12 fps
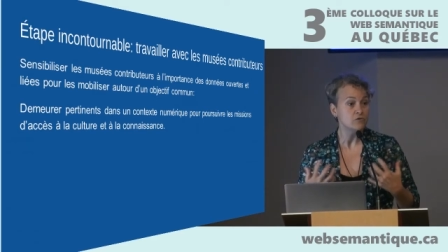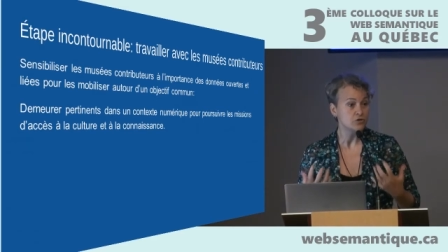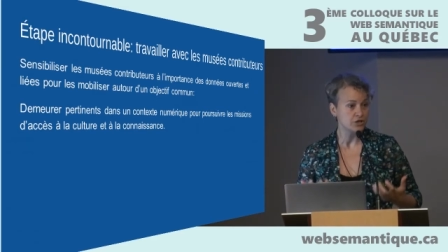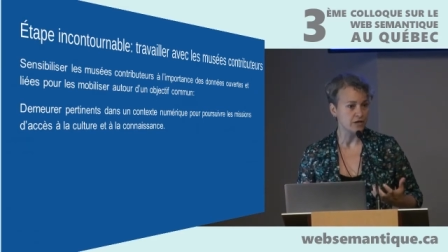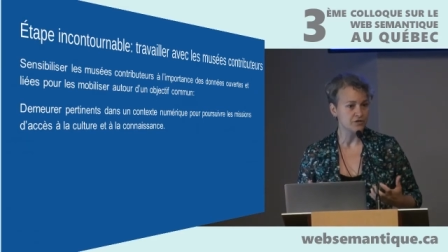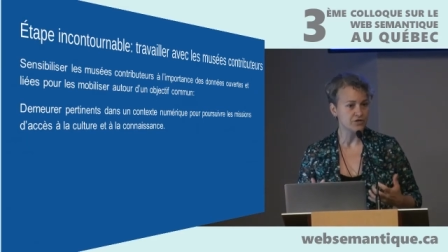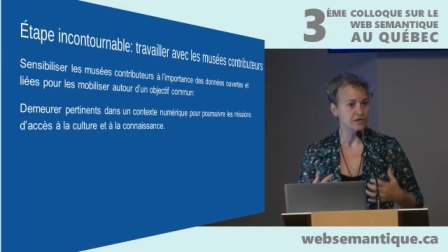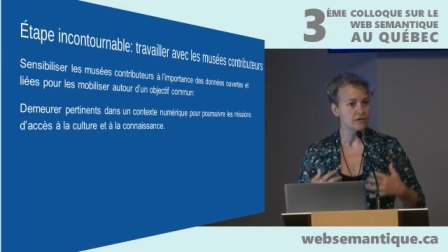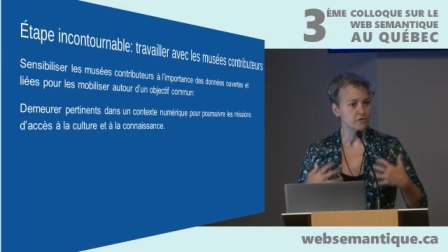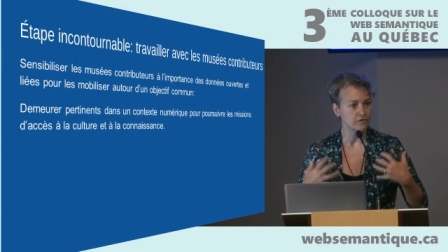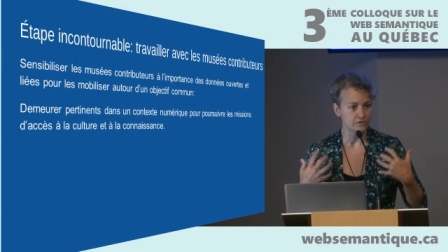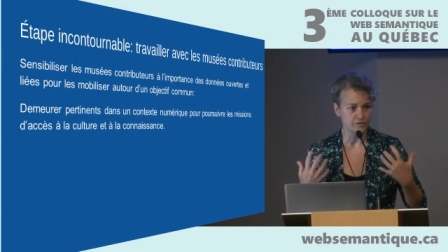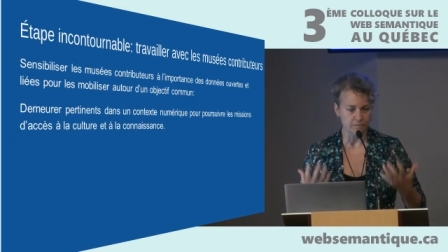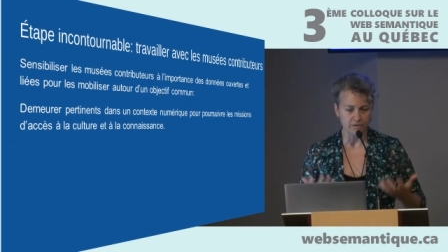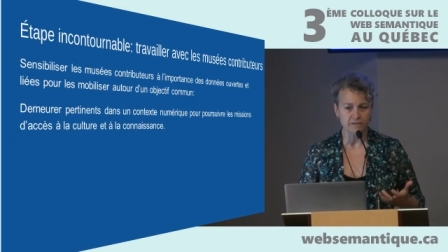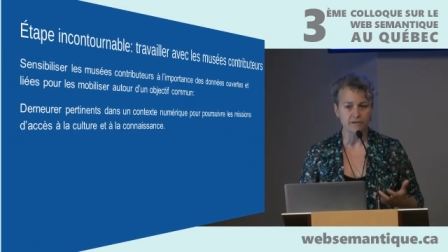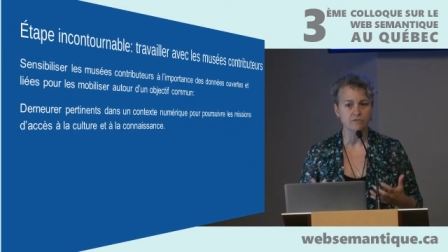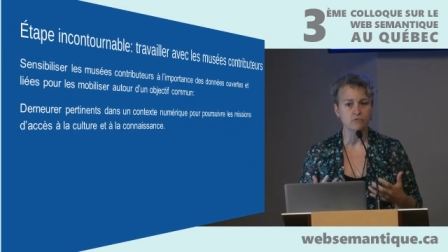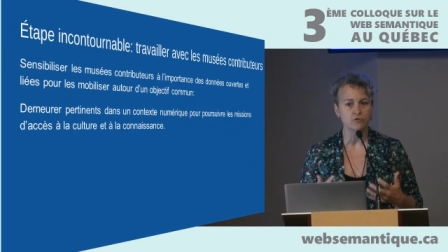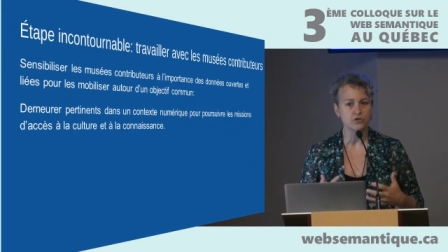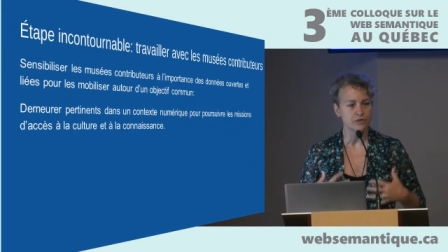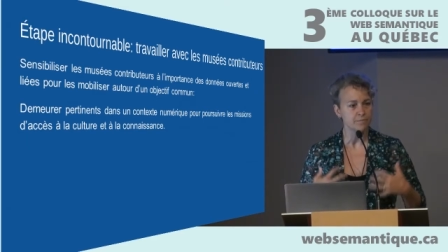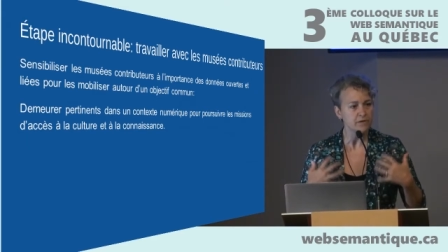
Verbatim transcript: de changer non seulement une technologie,